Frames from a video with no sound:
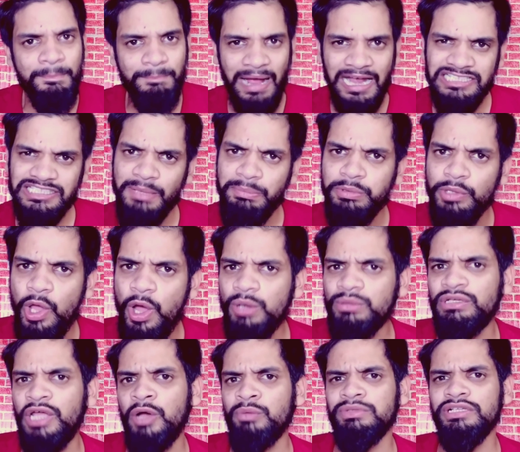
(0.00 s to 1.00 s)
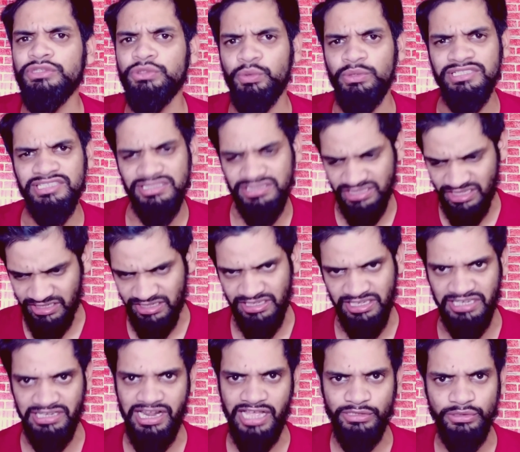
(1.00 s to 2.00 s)
भाई साहब लॉकडाउन ने थोड़ी सी शरीर
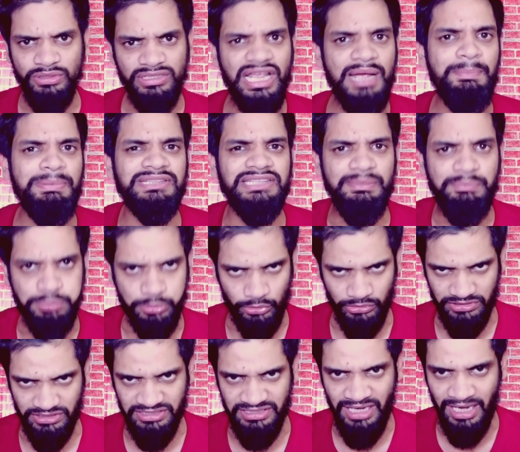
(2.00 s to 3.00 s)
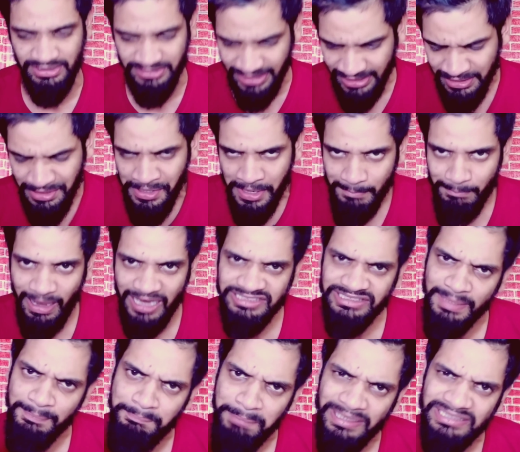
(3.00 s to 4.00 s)
हिला दो क्या पता फुर्ती आ जाए भाई
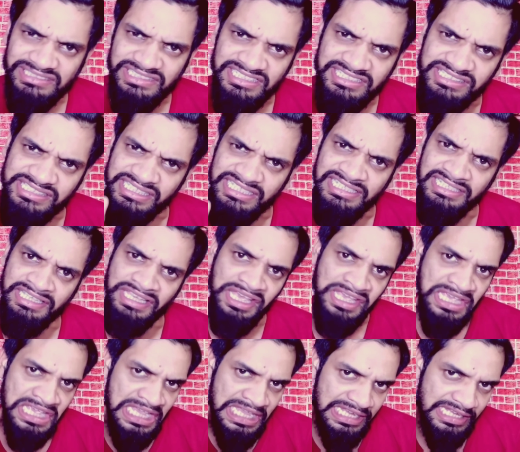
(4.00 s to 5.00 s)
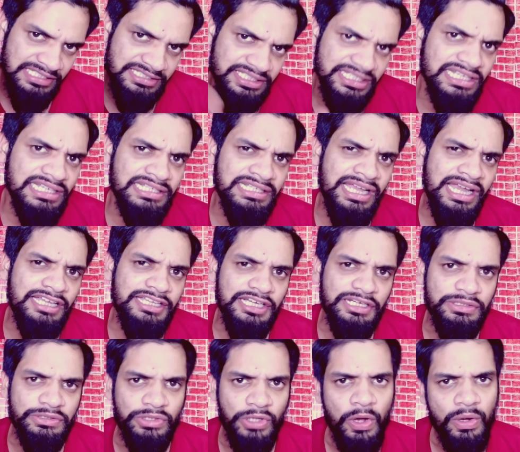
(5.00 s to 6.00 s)
साहब बस इसीलिए इसीलिए
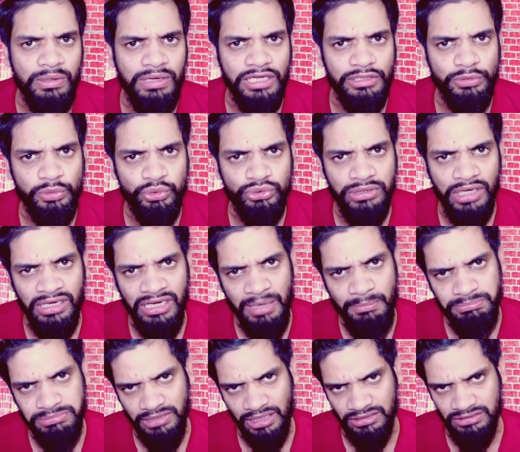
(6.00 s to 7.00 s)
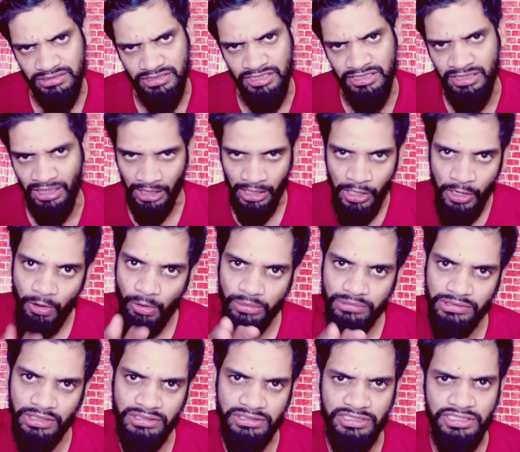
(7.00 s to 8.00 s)
टिकटॉक का दूसरा नाम टट्टी है और
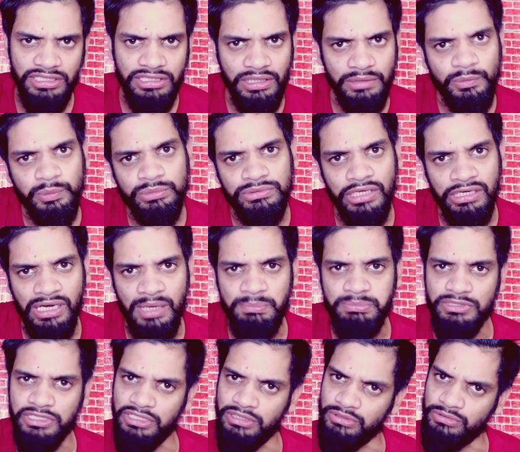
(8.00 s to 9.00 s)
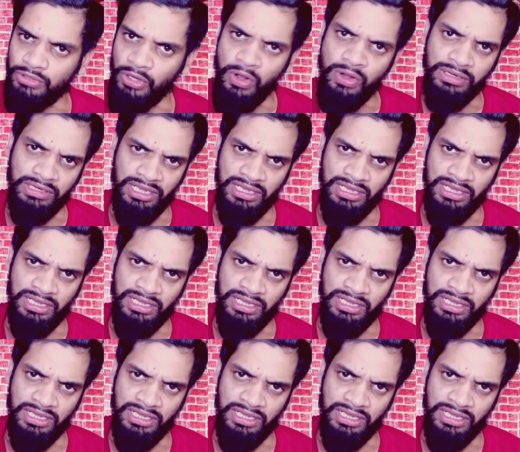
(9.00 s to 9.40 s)
टट्टी का दूसरा नाम टिकटॉक